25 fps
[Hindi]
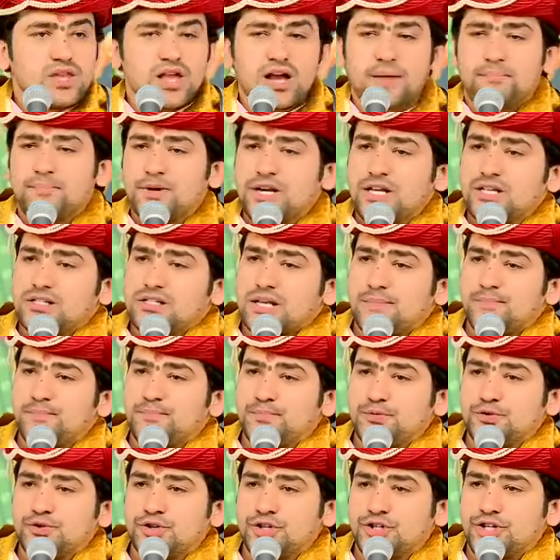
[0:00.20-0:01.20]
अपनी
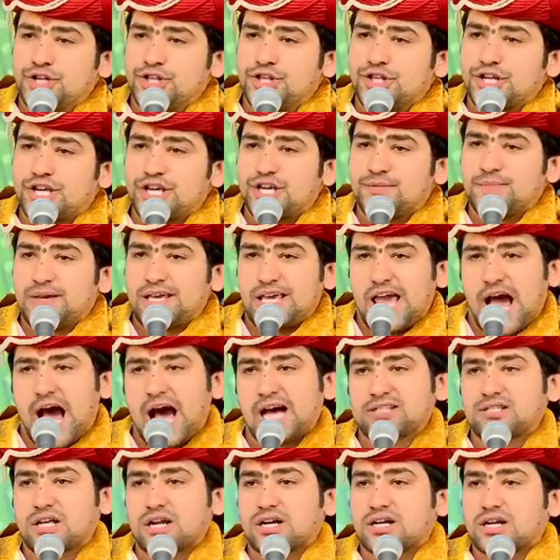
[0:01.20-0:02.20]
संपूर्ण जिंदगी में
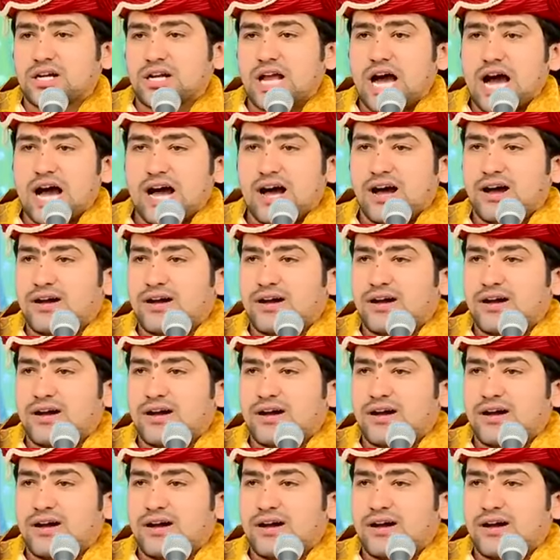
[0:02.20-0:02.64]
याद रखना